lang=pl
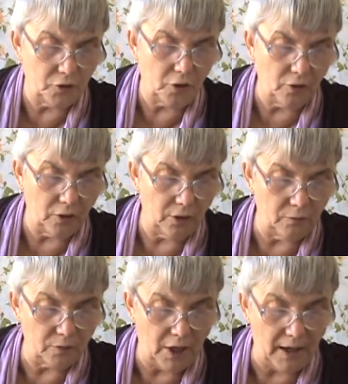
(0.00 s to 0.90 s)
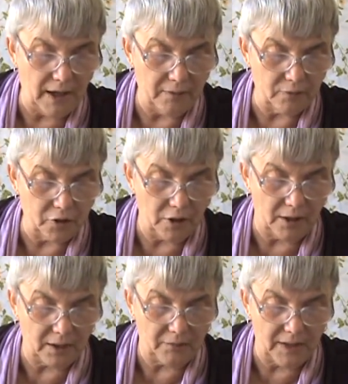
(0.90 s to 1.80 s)
ciągle użalając się
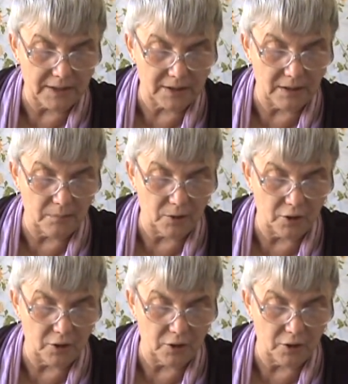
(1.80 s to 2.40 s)
nad własnymi